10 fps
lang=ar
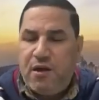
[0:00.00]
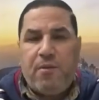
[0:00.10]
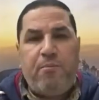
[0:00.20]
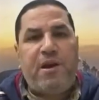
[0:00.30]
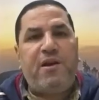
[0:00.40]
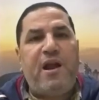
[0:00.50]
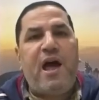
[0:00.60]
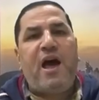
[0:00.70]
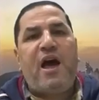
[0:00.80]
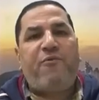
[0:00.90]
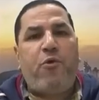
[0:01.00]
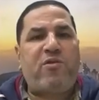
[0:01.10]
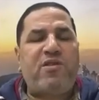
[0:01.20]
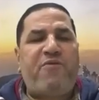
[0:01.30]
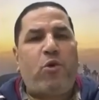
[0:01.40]
من آه،
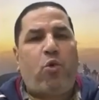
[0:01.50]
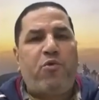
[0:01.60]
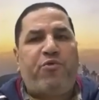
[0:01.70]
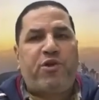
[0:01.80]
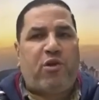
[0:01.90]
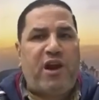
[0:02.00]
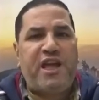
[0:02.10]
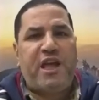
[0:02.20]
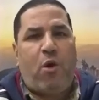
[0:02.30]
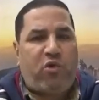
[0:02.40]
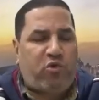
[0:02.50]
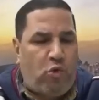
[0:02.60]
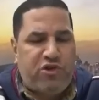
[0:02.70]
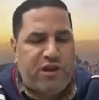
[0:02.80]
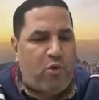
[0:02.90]
فوزنا في الكونفدرالية
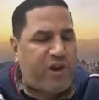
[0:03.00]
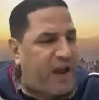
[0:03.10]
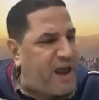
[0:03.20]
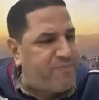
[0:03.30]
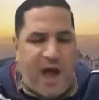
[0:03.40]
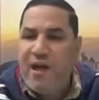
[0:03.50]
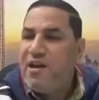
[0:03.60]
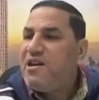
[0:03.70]
وصعودنا والكلام ده